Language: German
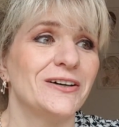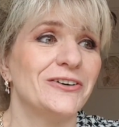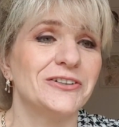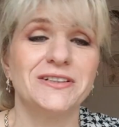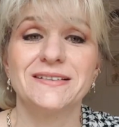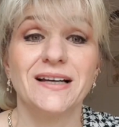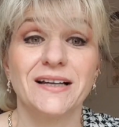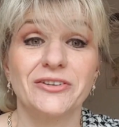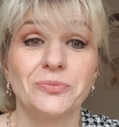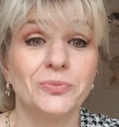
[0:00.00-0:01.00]
euch nicht sagen,
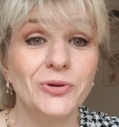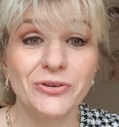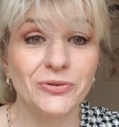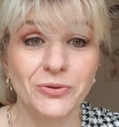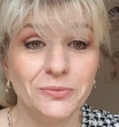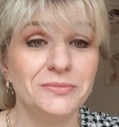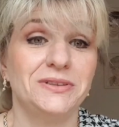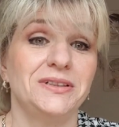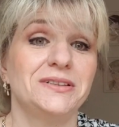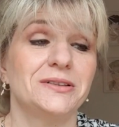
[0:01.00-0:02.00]
es muss
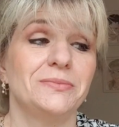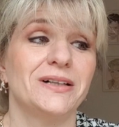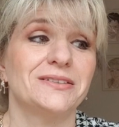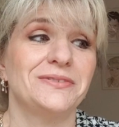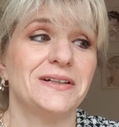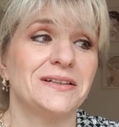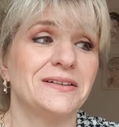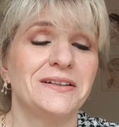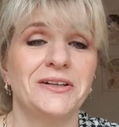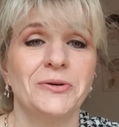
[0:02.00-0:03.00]
unbedingt gemacht
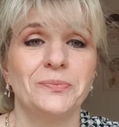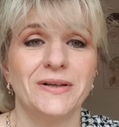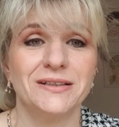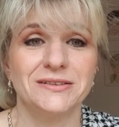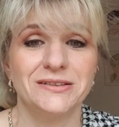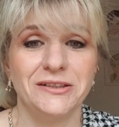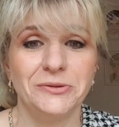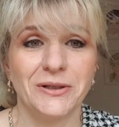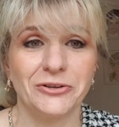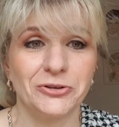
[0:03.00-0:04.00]
werden, macht es
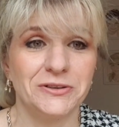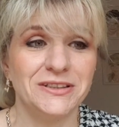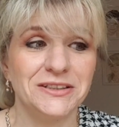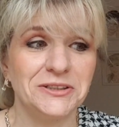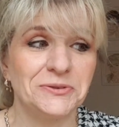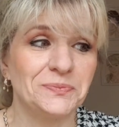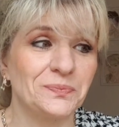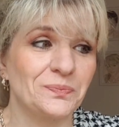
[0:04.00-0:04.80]
lieber noch nicht.